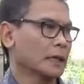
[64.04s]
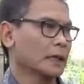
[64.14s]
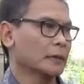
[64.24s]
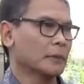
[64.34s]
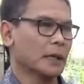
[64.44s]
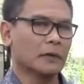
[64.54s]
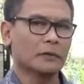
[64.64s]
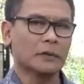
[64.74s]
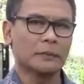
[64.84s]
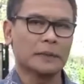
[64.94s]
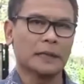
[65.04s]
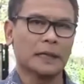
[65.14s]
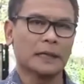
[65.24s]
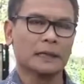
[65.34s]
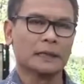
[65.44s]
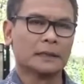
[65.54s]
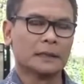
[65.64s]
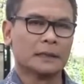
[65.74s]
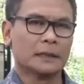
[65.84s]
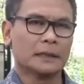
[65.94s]
ya melalui media
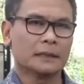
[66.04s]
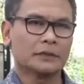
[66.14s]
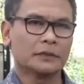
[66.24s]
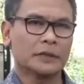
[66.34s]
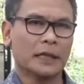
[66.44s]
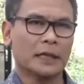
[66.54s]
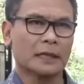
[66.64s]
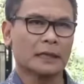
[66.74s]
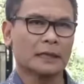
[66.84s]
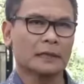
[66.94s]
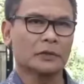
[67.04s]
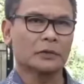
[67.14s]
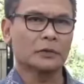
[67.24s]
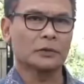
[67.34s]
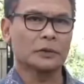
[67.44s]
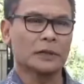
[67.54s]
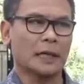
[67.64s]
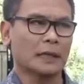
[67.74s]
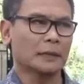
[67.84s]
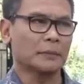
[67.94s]
eh, sosial. Ini tentu
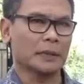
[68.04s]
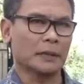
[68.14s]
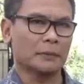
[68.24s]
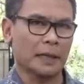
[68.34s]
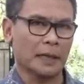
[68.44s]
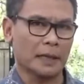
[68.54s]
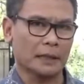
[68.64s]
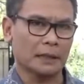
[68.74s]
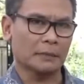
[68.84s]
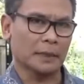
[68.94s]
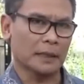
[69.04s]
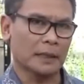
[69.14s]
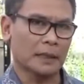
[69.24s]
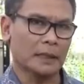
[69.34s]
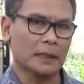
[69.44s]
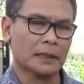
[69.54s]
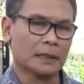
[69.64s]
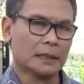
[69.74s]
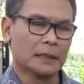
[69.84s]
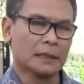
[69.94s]
tidak hanya bertabrakan kepada
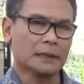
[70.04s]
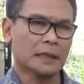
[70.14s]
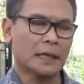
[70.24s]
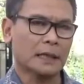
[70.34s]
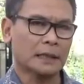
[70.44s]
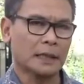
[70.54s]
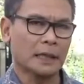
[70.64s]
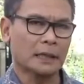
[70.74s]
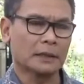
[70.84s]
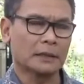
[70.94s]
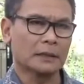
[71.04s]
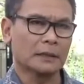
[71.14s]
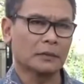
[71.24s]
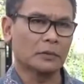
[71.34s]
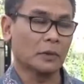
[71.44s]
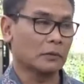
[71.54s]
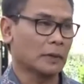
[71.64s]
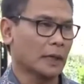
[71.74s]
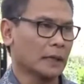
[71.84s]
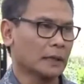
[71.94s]
eh, terkait dengan eh,
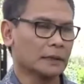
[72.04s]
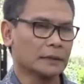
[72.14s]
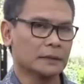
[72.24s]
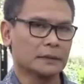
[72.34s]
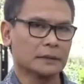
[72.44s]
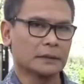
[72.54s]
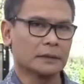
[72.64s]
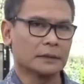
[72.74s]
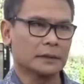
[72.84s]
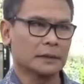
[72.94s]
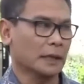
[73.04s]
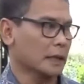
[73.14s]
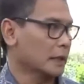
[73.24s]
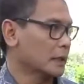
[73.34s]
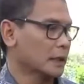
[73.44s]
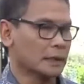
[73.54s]
undang-undang eh, ITE dan